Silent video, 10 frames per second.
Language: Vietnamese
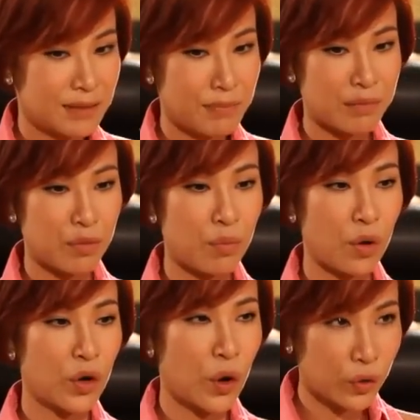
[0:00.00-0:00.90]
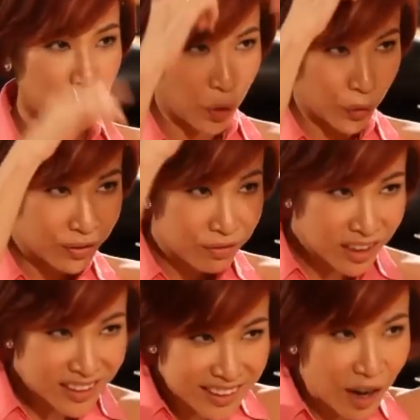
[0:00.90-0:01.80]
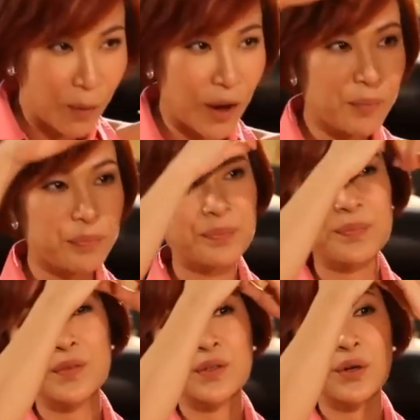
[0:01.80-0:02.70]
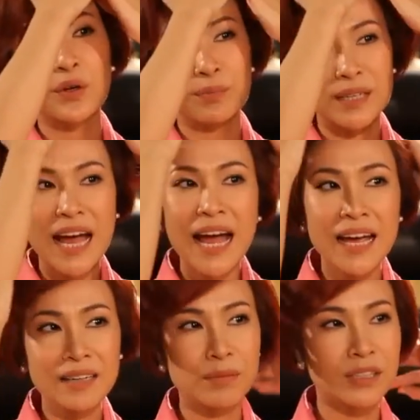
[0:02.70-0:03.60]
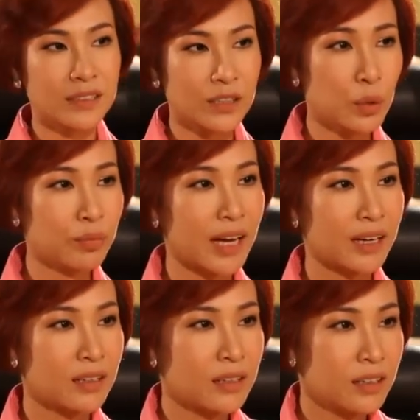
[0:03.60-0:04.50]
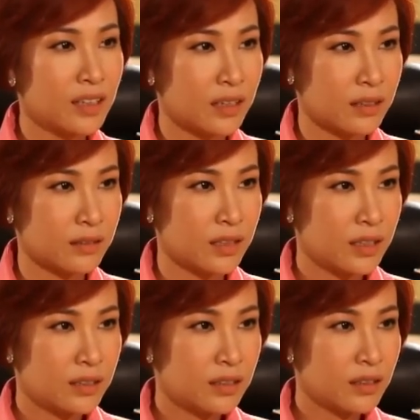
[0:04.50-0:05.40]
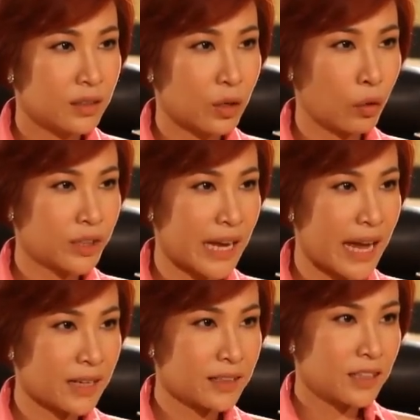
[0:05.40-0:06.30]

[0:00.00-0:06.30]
thì mặc một bộ đồ rồi đội cái vấn lên đầu đó ừ. rồi mình hát bên những cái khung cảnh rất là rất là cổ trang